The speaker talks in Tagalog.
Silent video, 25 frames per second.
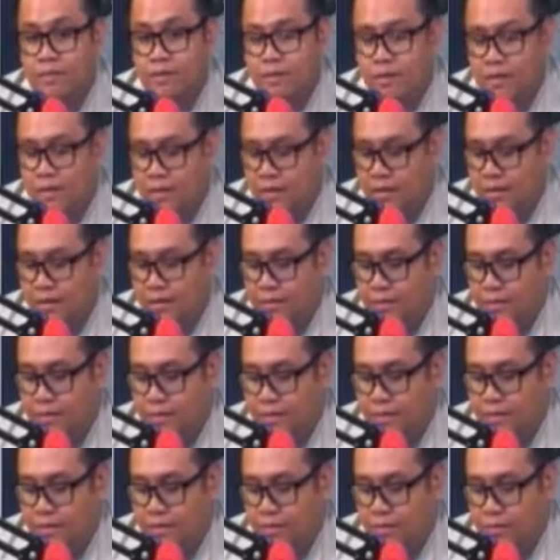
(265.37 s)

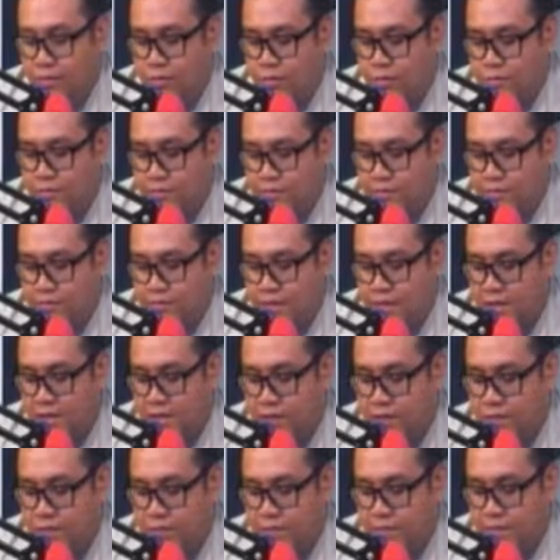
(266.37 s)
eh, o pamasahe
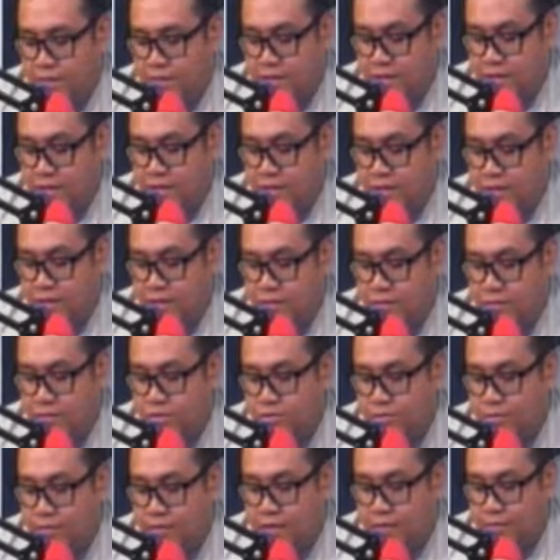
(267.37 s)
yung pasahero, eh mas
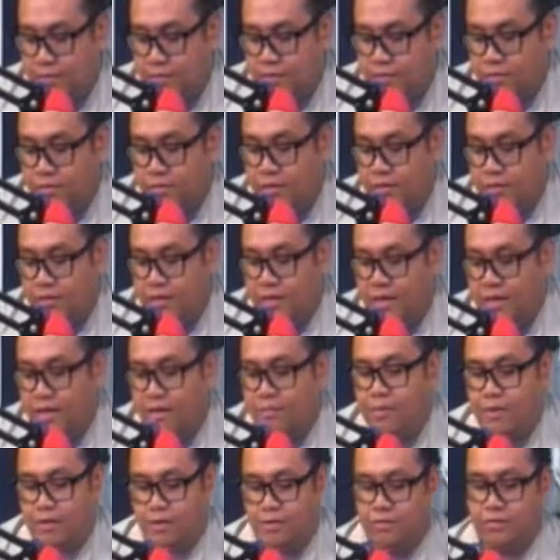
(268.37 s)
marami ho na
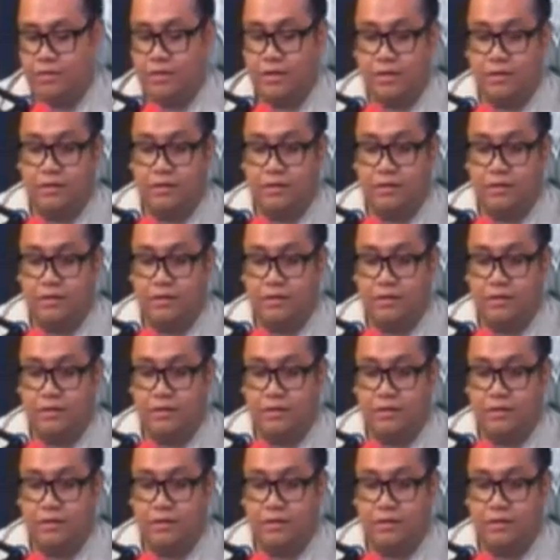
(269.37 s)
dihamak yung tren